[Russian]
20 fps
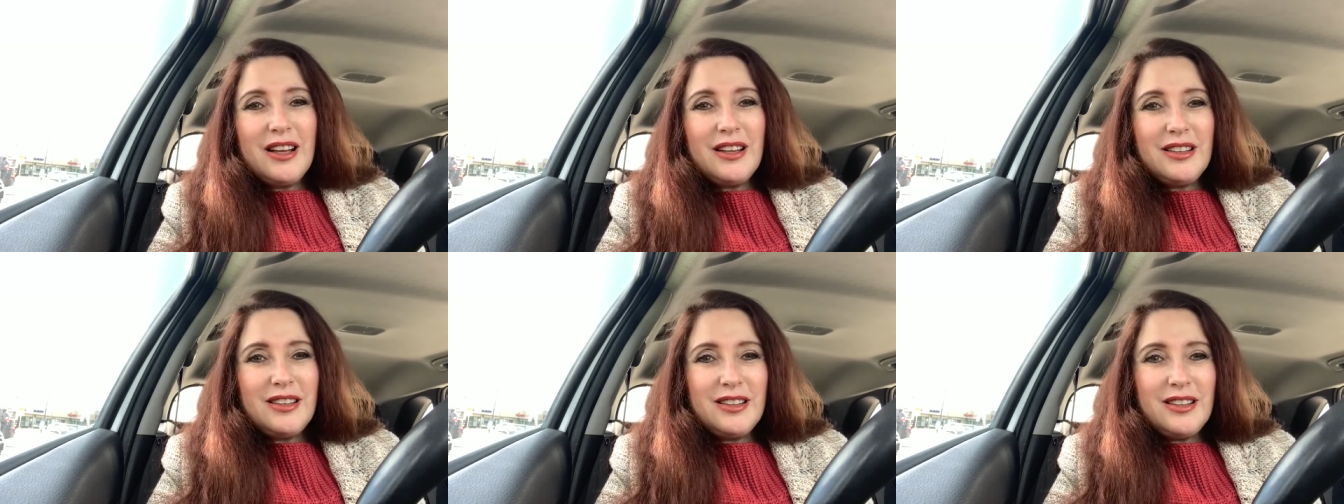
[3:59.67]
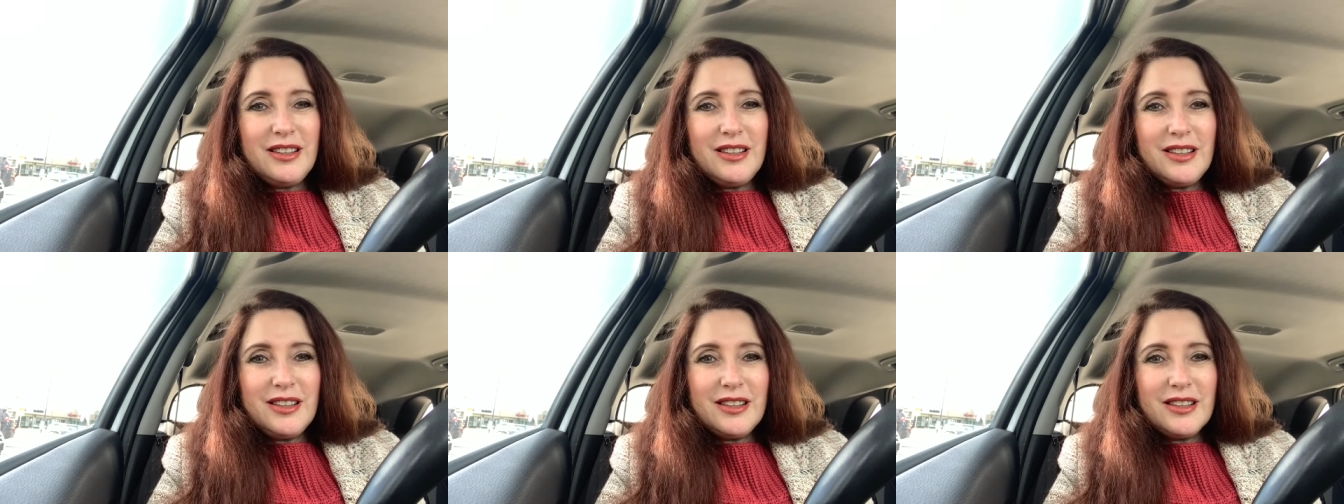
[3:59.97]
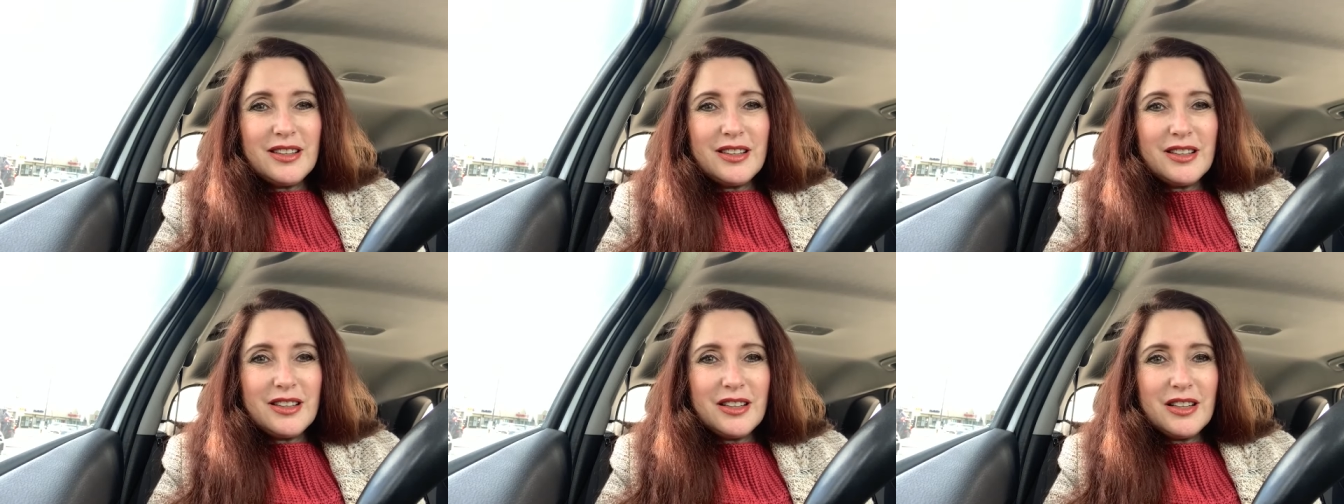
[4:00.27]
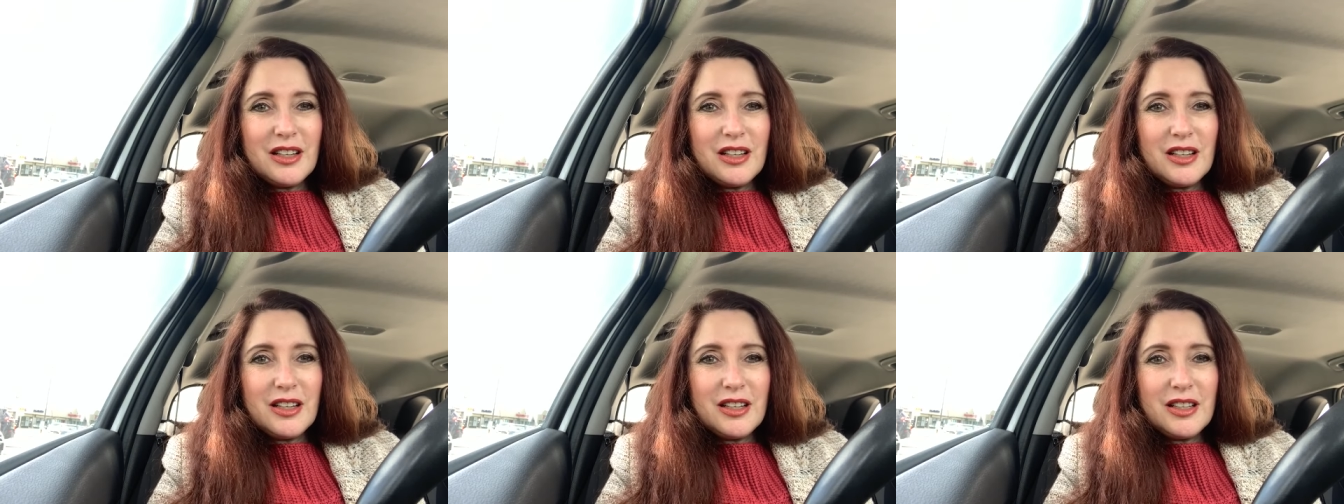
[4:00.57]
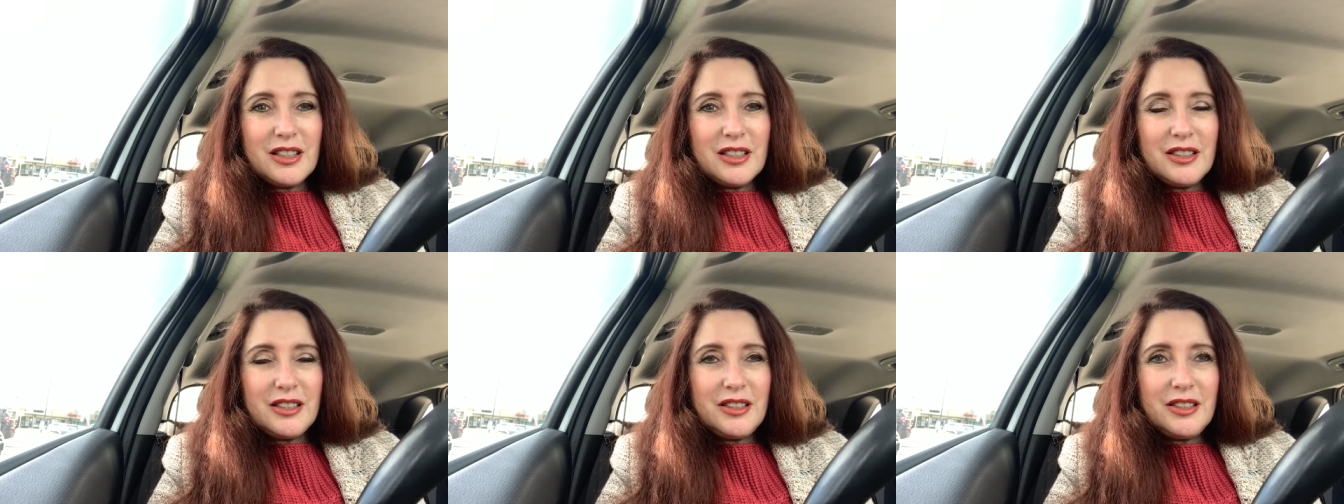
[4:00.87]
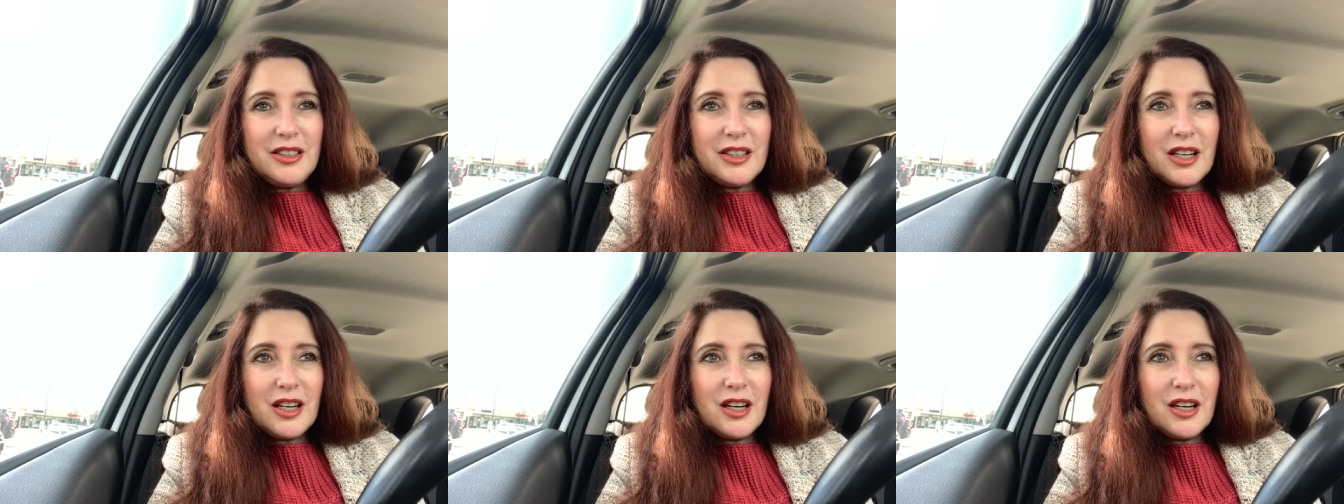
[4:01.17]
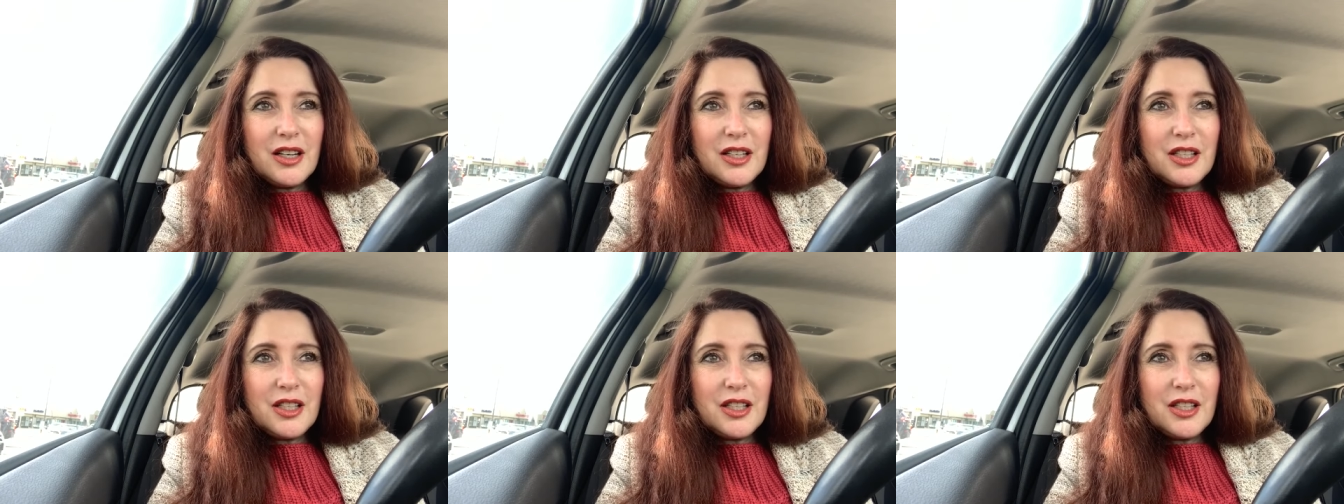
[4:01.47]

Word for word: И э, я